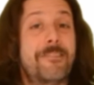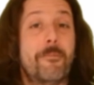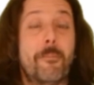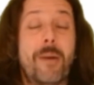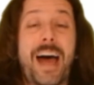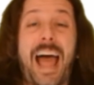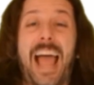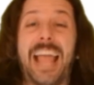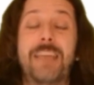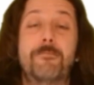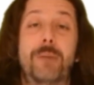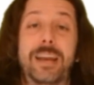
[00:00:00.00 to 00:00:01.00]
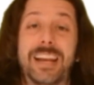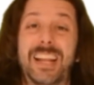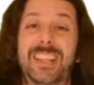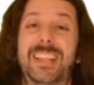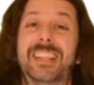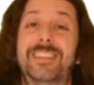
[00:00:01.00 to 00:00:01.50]
ma
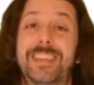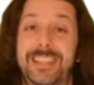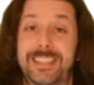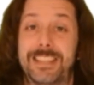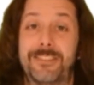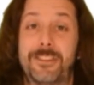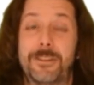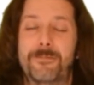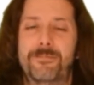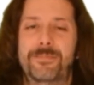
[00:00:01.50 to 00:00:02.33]
imparerete a divertirvi